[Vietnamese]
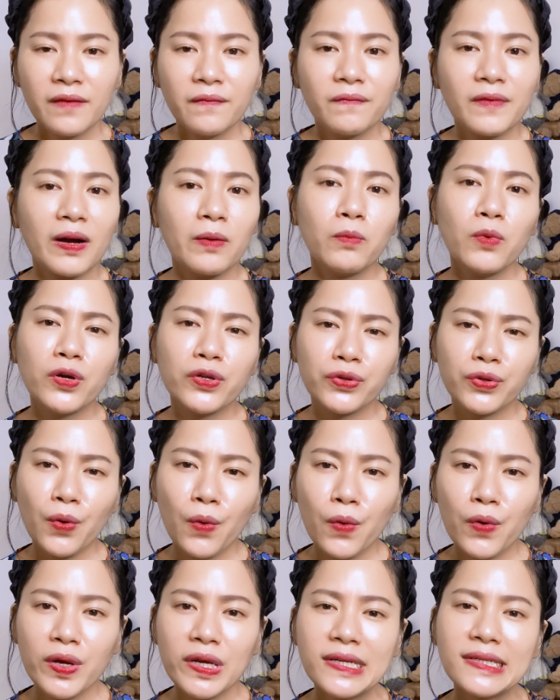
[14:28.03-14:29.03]
Vào buổi
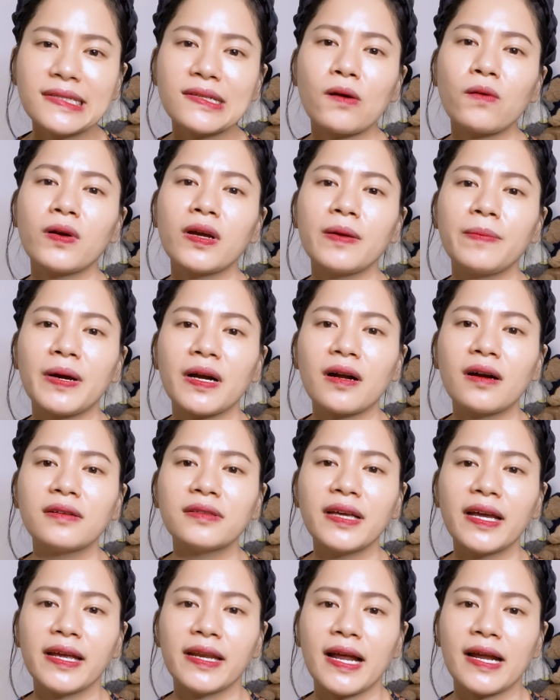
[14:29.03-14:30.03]
tối sau khi mà cơ
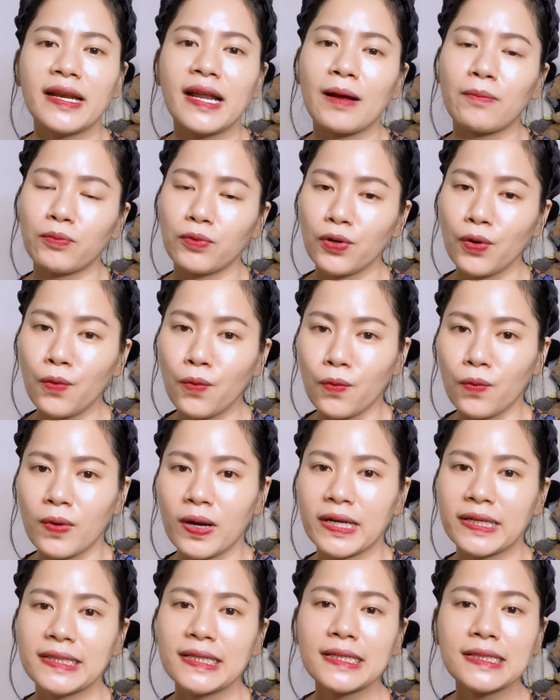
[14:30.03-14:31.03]
thể đã nạp đủ
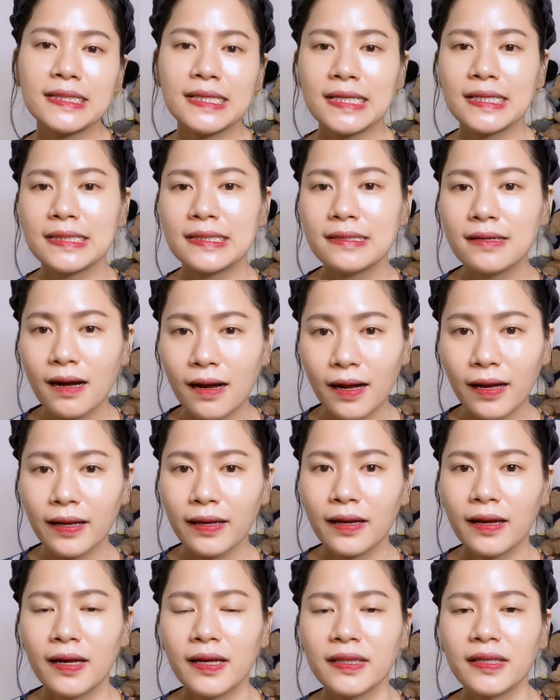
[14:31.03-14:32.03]
cái chất dinh dưỡng ấy,
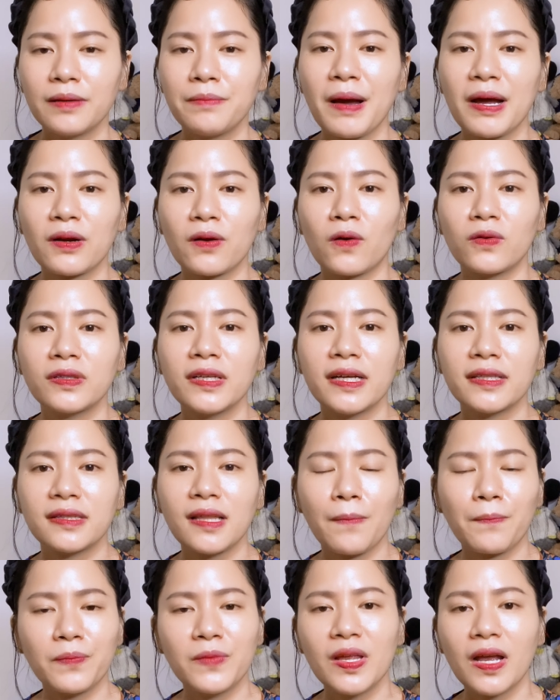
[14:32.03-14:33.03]
thì bạn có thể
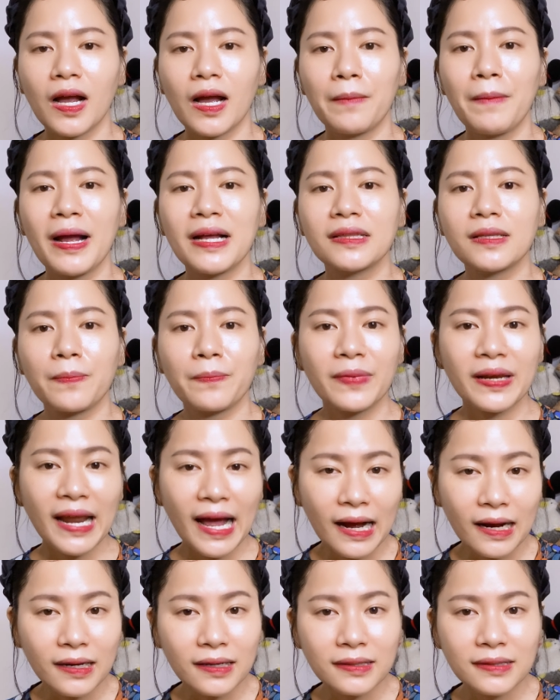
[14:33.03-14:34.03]
tập những cái bài tập
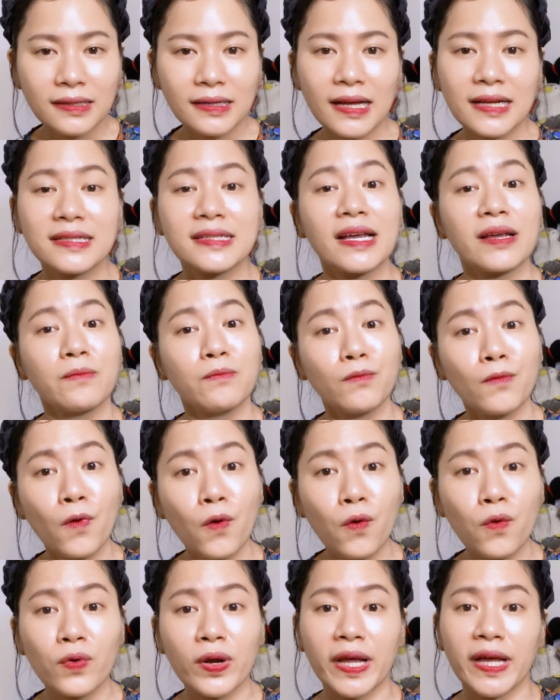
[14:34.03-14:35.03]
nặng như là chạy
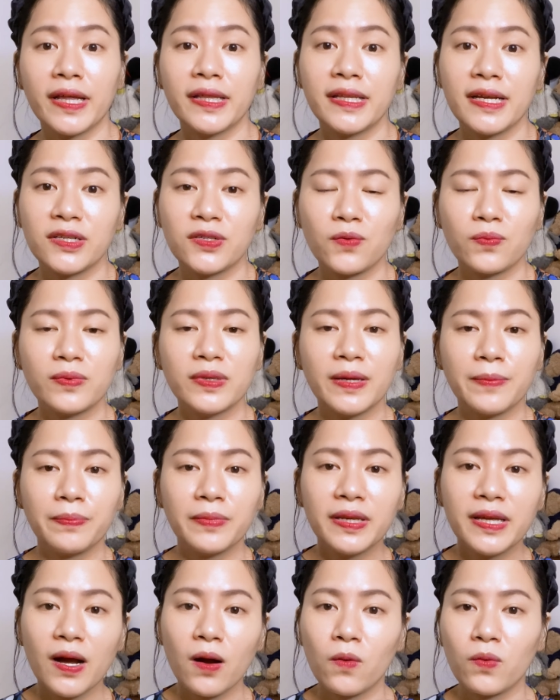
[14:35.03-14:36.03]
bộ này, thể dục nhịp
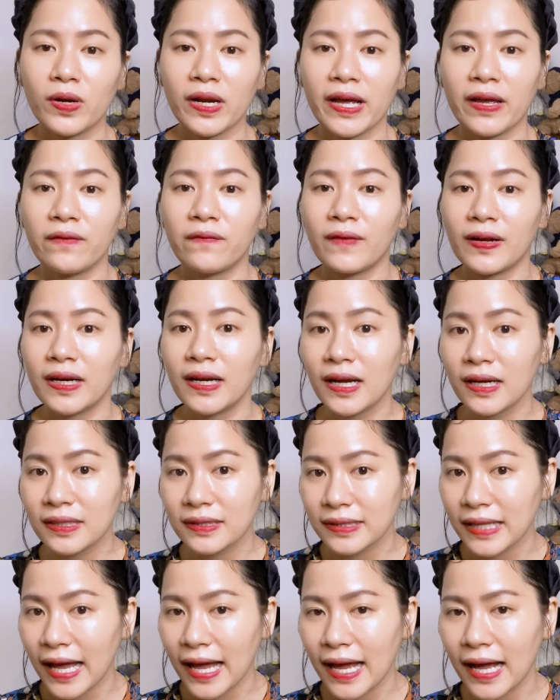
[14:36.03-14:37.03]
điệu này và
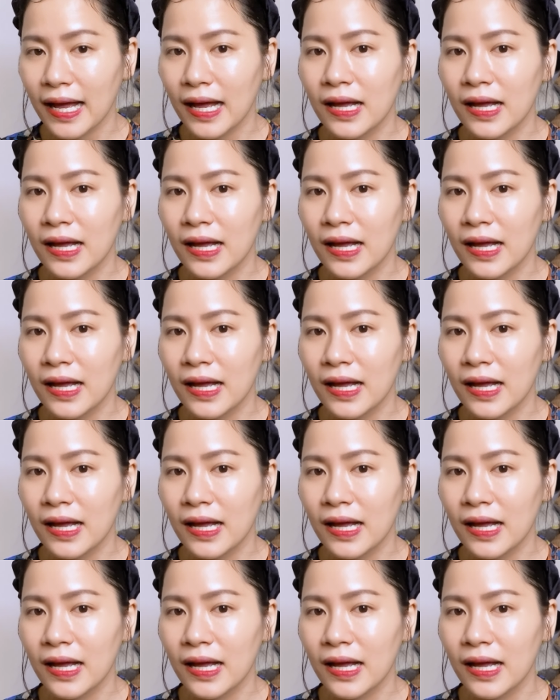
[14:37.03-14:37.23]
nâng tạ.